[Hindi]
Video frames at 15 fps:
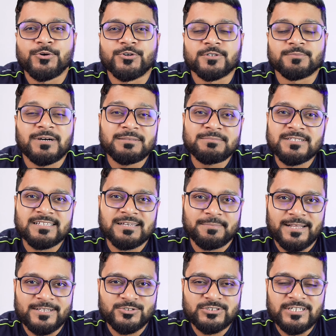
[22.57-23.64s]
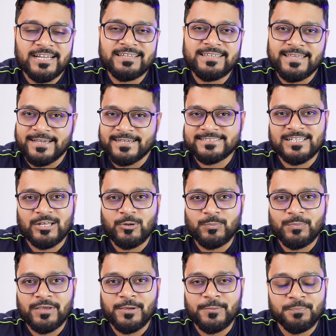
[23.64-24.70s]
और बाद में इसका प्राइस हो जाएगा एक हज़ार
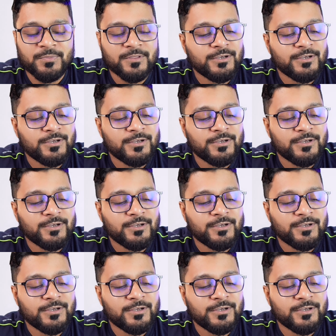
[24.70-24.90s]
रुपये